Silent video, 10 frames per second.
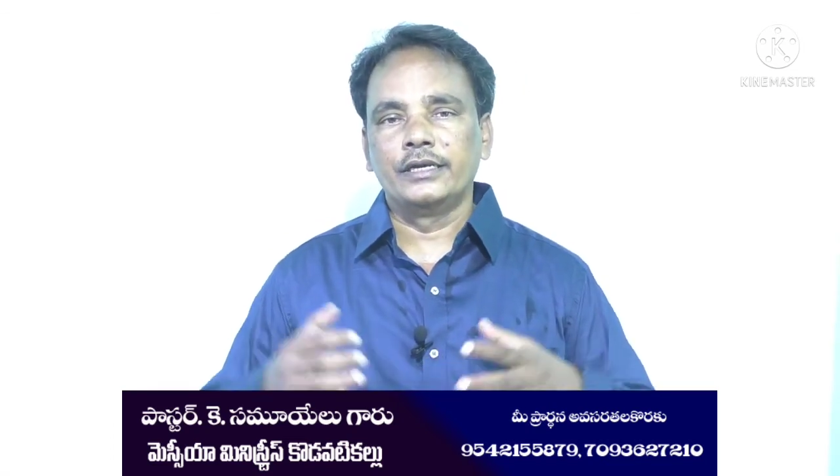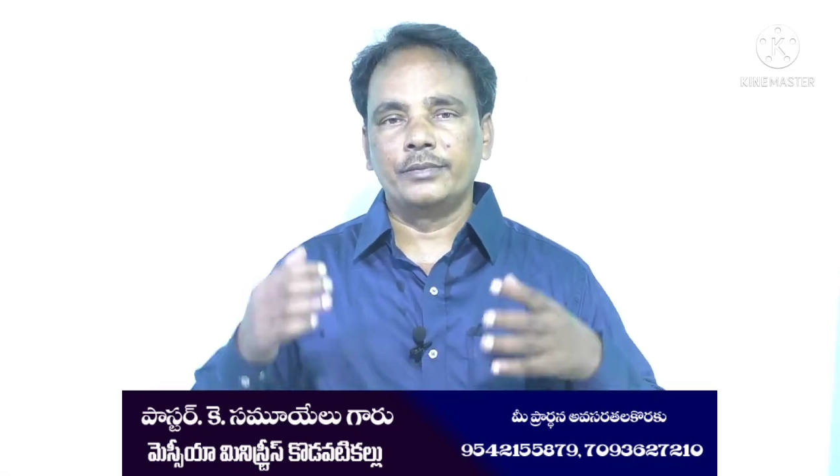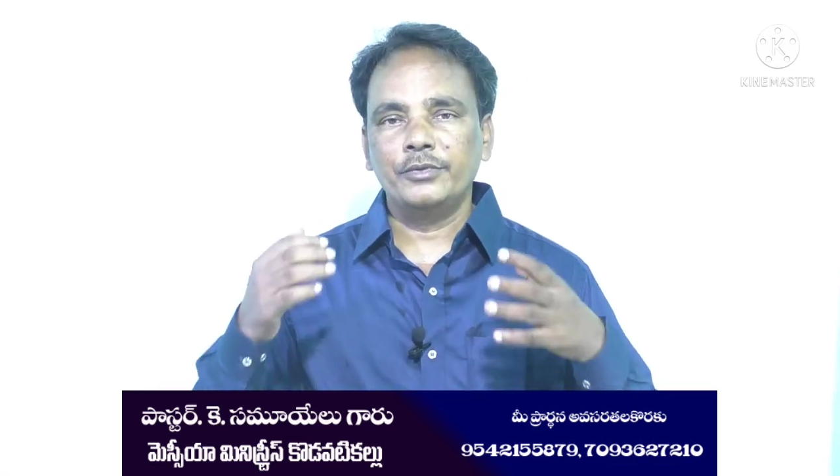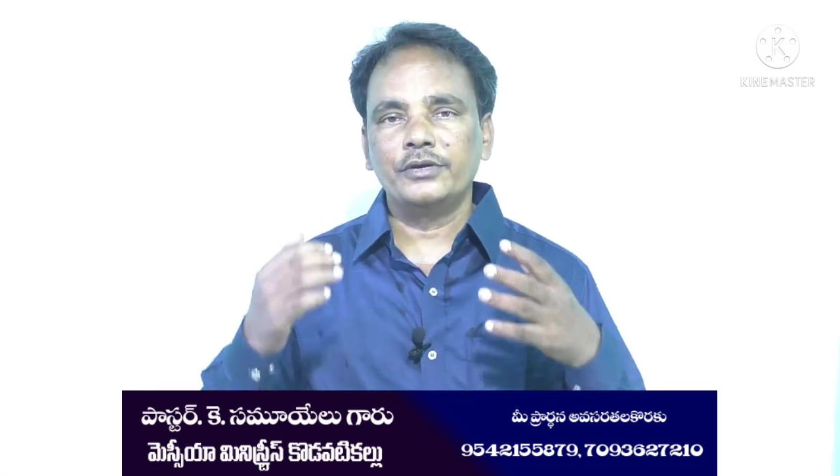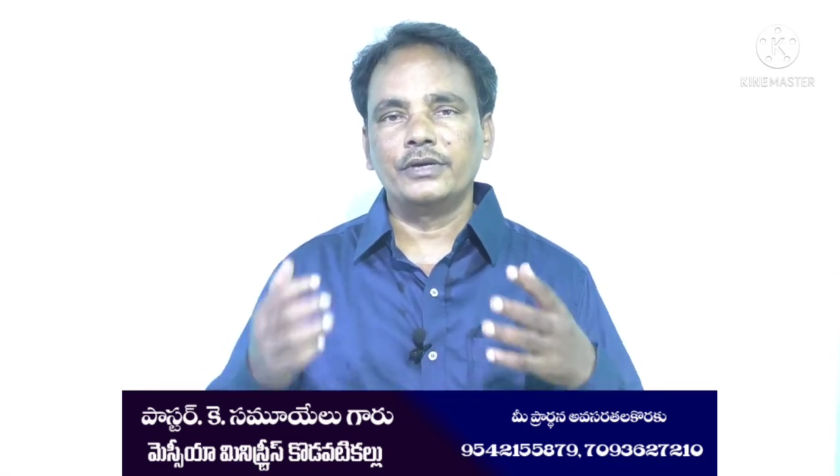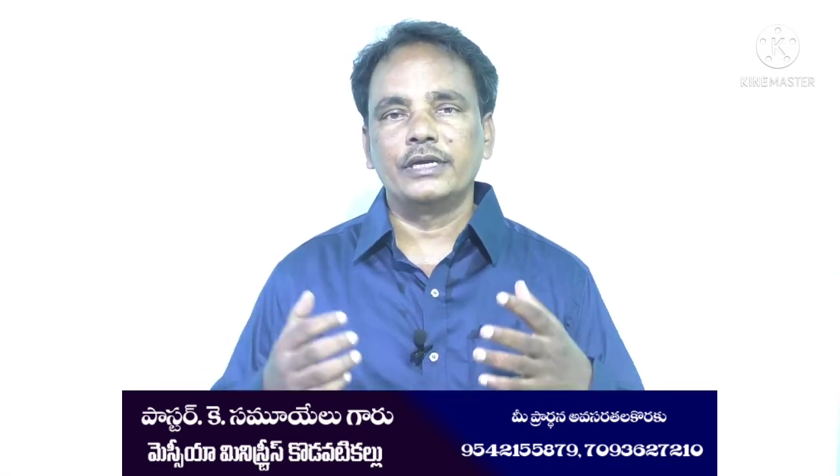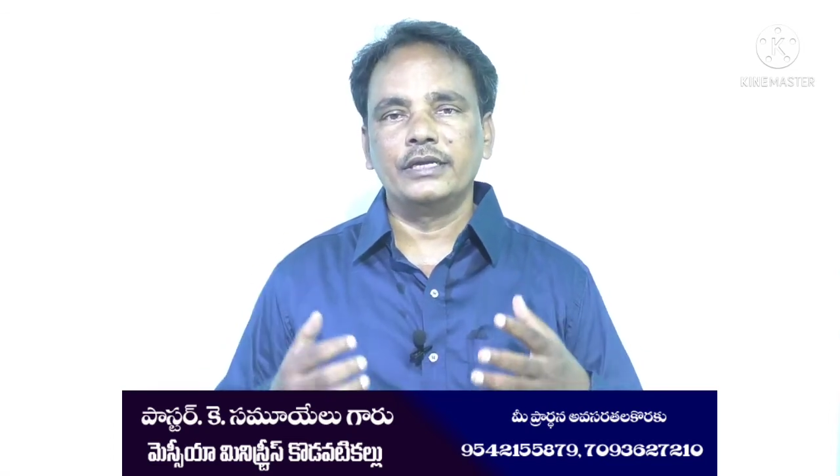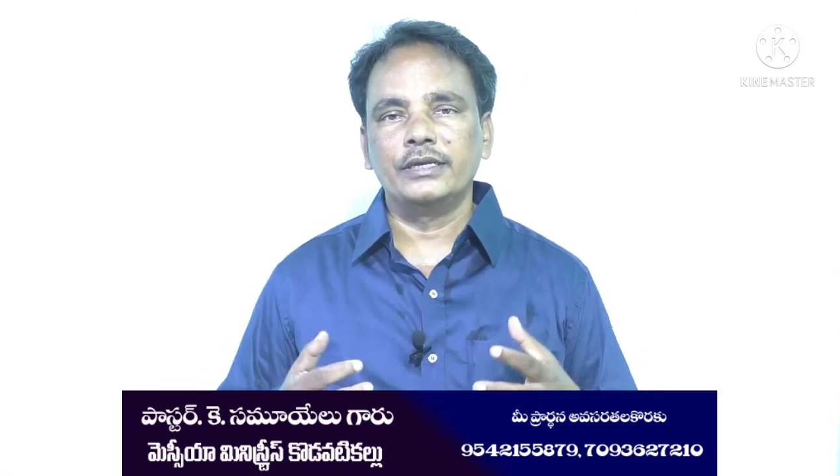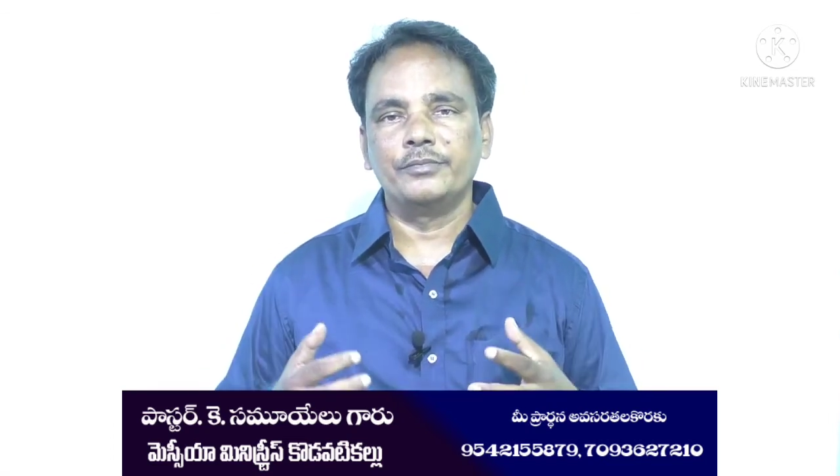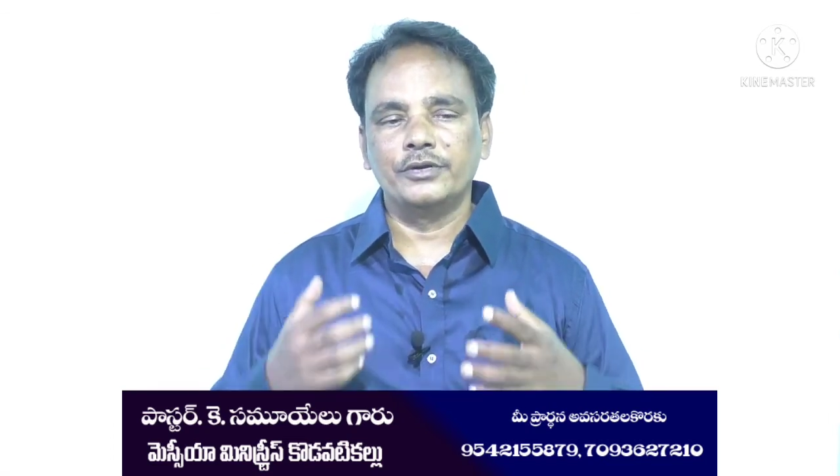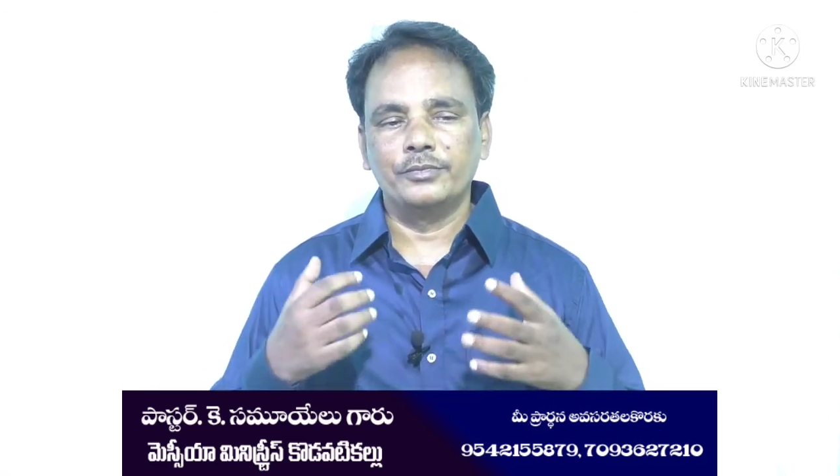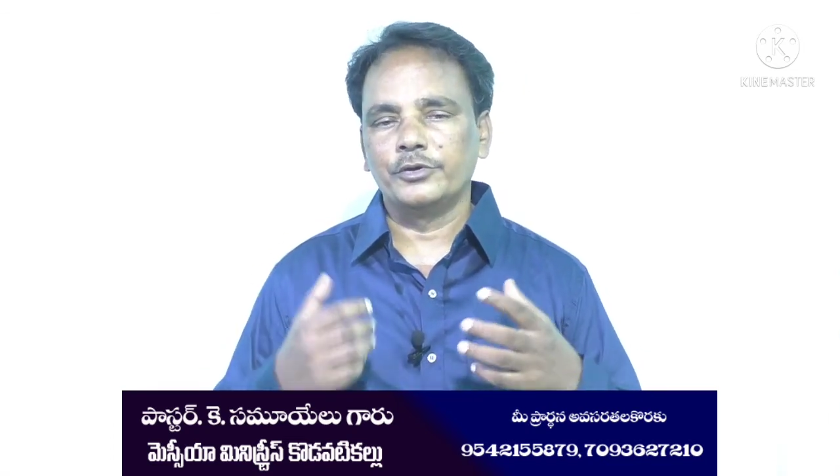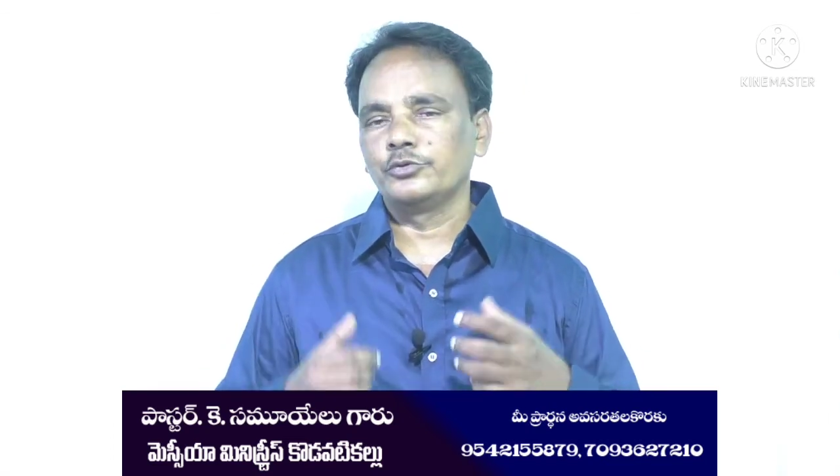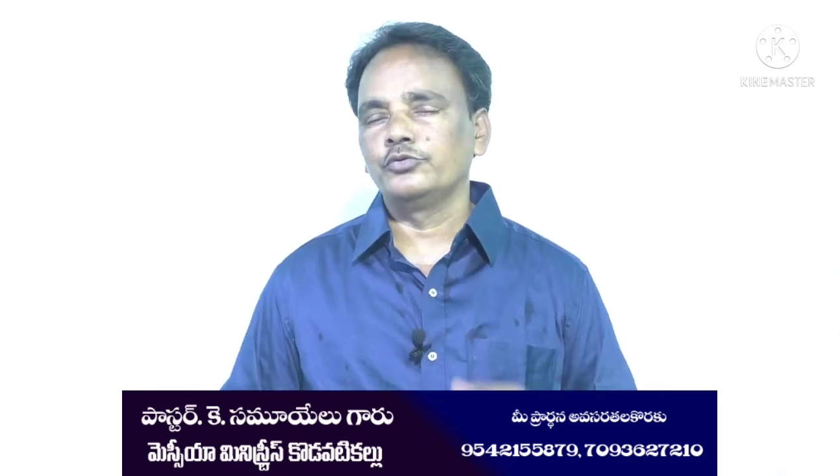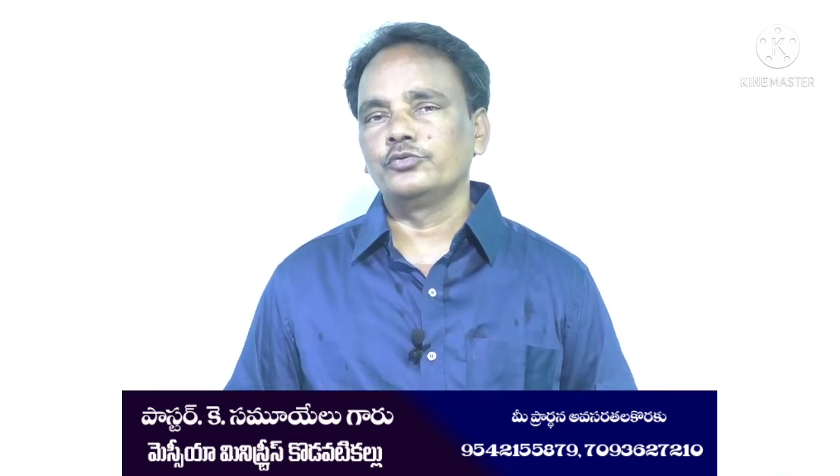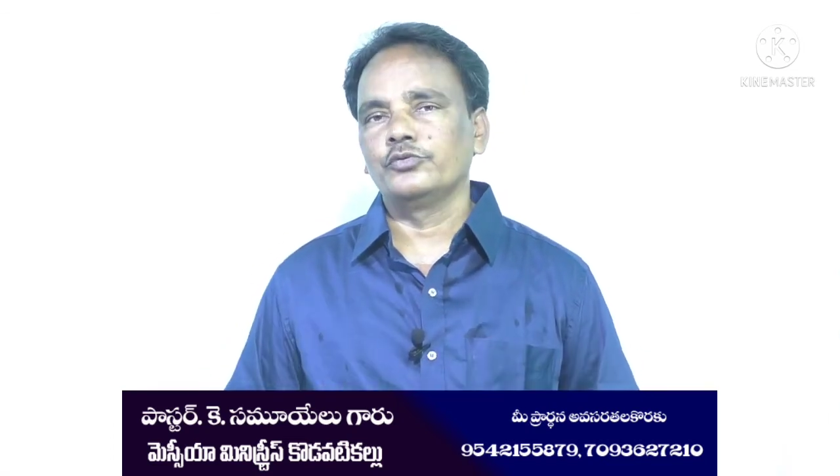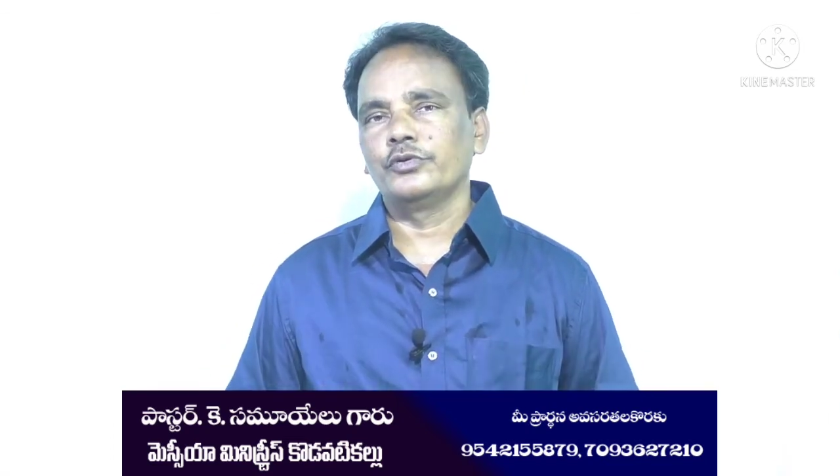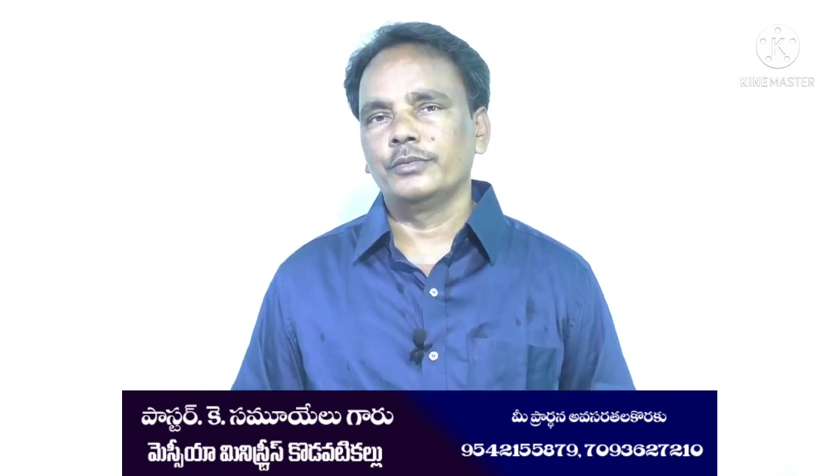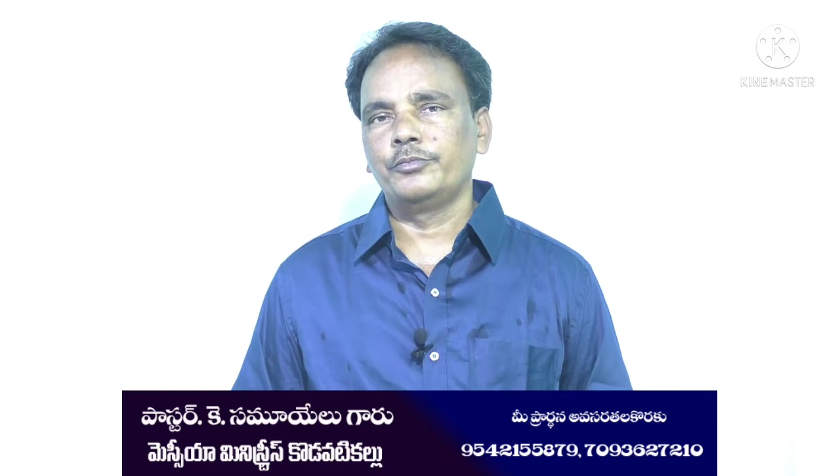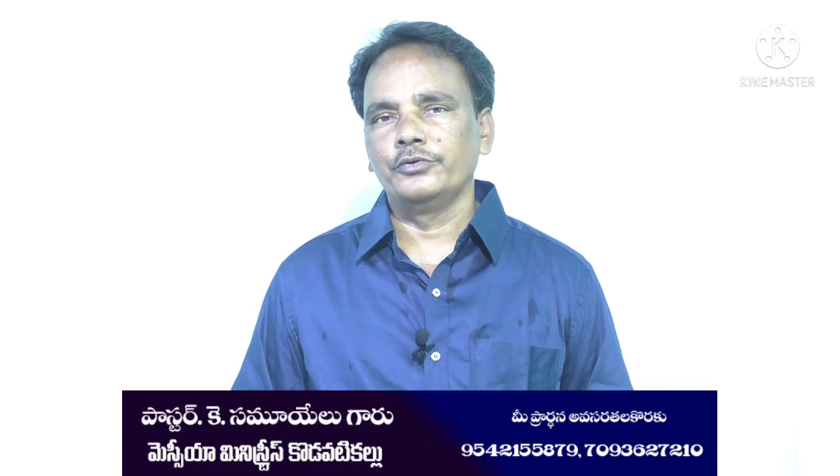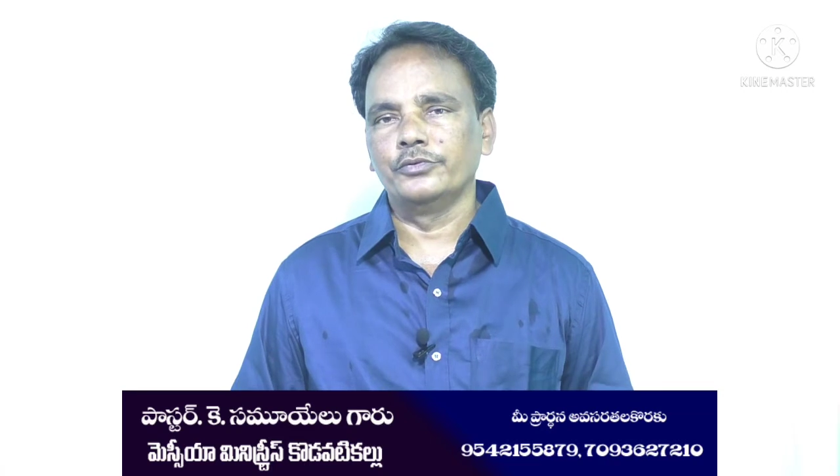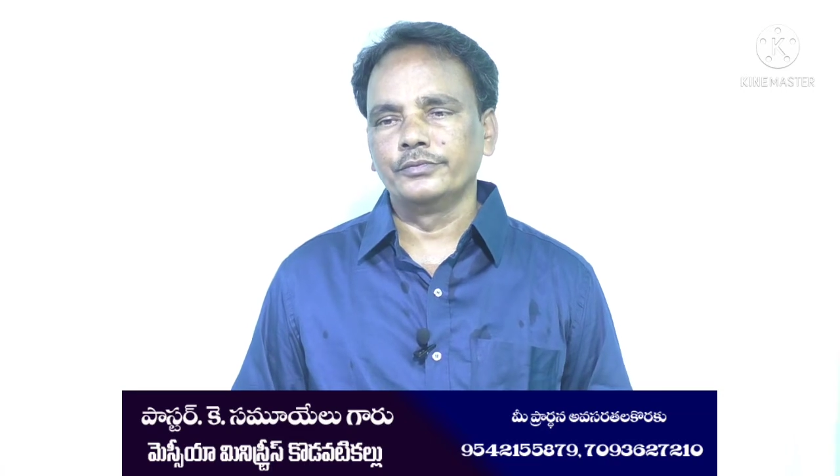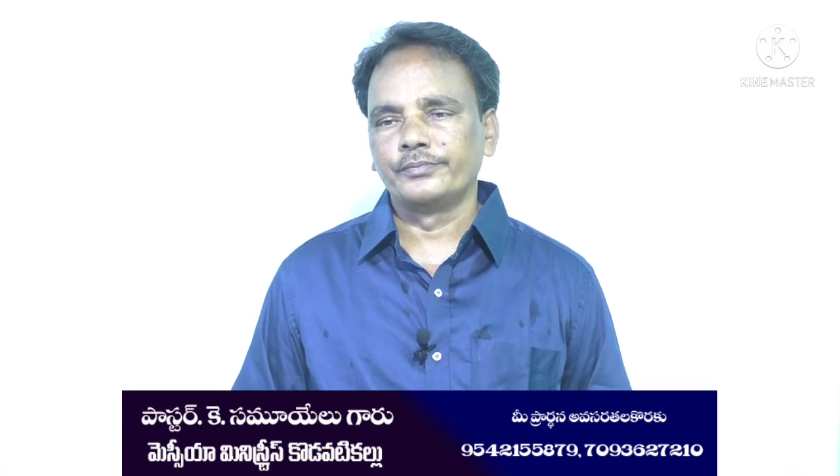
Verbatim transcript: నమ్మకం కలిగి మనం బ్రతుకుతూ ఉన్నప్పుడు